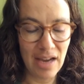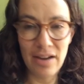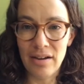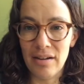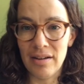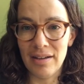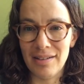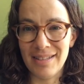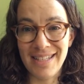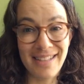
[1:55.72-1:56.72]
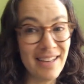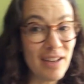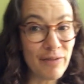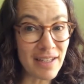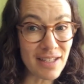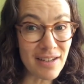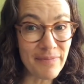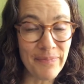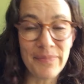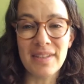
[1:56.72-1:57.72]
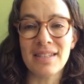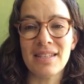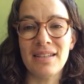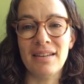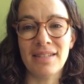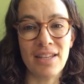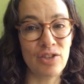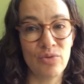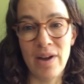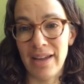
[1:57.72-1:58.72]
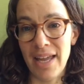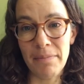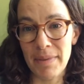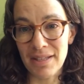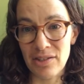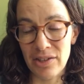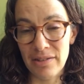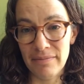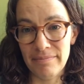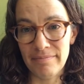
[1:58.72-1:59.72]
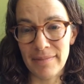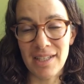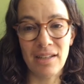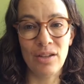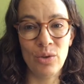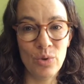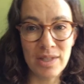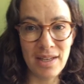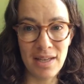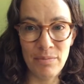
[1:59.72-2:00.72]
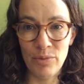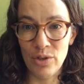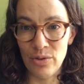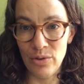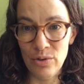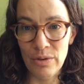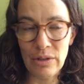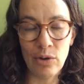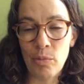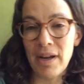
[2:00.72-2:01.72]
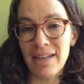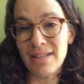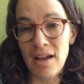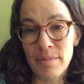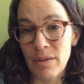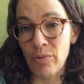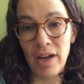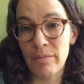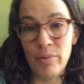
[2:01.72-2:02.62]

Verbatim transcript: Euh, c'est qui qui fait ça? Ça se joue à quatre personnes. C'est deux équipes de deux. Donc, par exemple, ça pourrait être